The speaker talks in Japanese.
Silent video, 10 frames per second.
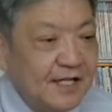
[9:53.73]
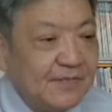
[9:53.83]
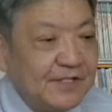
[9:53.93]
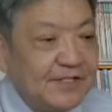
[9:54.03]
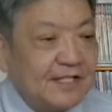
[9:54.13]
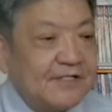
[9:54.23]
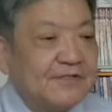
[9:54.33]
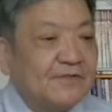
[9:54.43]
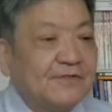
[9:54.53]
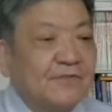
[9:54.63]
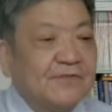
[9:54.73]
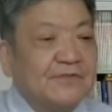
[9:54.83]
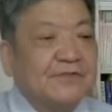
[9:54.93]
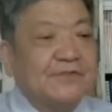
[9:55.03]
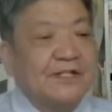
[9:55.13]
えフィッチが中国
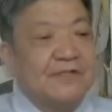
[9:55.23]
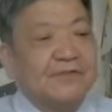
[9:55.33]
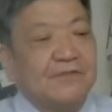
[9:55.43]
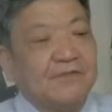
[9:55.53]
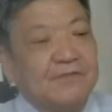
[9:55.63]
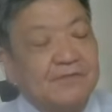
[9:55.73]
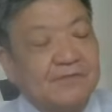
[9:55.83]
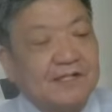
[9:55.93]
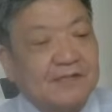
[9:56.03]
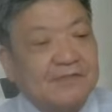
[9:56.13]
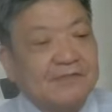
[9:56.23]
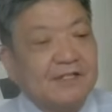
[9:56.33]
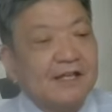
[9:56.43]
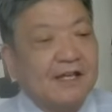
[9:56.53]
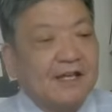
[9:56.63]
国有銀行6個の格付
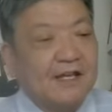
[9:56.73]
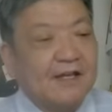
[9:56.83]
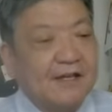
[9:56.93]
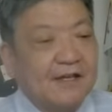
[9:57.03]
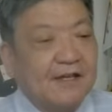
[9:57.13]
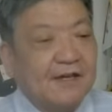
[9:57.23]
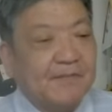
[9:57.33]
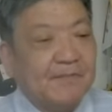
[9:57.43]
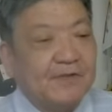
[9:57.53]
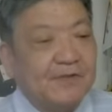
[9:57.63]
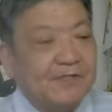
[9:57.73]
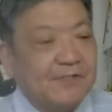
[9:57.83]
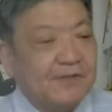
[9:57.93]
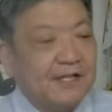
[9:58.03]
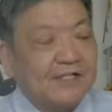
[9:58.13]
け見通
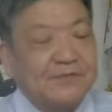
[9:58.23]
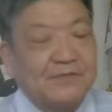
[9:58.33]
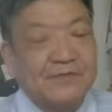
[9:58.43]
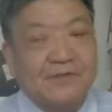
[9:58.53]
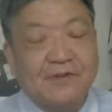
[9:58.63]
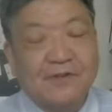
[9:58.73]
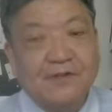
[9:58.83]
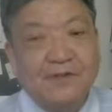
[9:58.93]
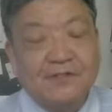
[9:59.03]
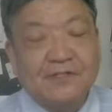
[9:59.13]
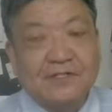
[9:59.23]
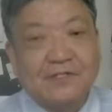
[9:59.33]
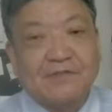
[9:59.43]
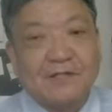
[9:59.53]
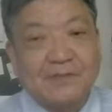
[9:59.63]
しをネガティブという記事
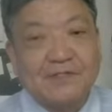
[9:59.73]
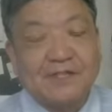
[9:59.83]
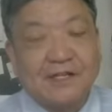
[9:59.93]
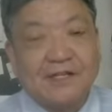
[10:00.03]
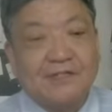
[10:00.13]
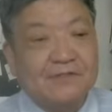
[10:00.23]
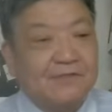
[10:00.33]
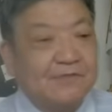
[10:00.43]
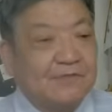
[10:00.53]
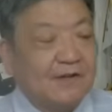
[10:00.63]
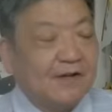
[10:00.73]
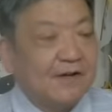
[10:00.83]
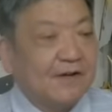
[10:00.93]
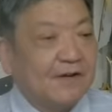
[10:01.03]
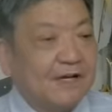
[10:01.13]
でございます。え一応こ
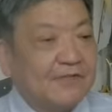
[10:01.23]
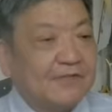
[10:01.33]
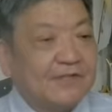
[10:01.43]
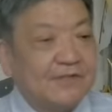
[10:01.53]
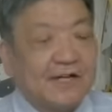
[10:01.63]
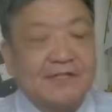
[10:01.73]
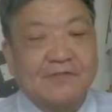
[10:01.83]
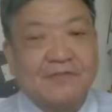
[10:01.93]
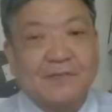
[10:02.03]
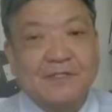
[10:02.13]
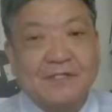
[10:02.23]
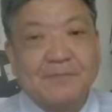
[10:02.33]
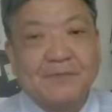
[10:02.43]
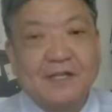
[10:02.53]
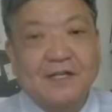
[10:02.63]
のアドレスを貼っておきますね。
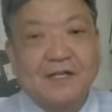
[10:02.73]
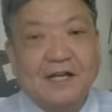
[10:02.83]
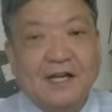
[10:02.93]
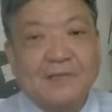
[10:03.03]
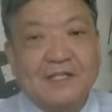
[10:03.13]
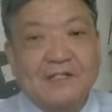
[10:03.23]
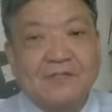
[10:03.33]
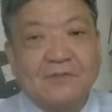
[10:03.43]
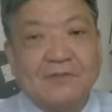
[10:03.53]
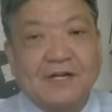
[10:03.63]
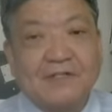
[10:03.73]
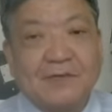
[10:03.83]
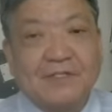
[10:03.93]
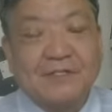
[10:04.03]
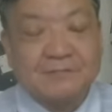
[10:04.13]
はい、皆さんどうもありが
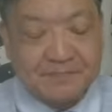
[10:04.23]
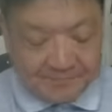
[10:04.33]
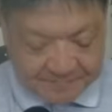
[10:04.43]
とうございました。